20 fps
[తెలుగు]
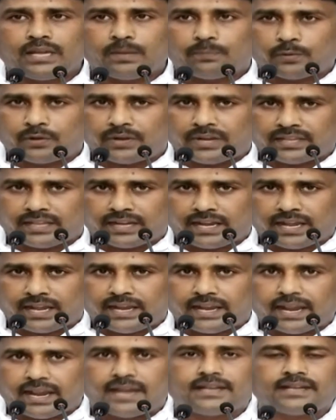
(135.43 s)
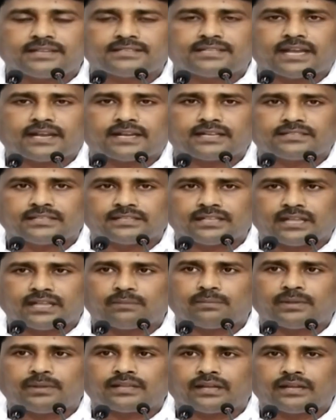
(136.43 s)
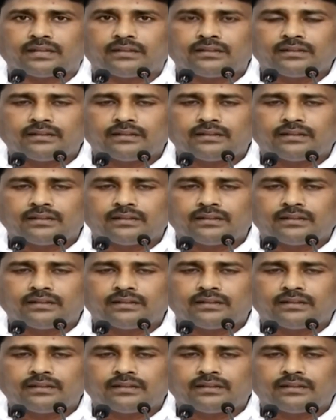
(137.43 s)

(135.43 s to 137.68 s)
ఇప్పుడు నిజంగా ఈ ఐటీ శాఖ ఇచ్చిన దాని మీద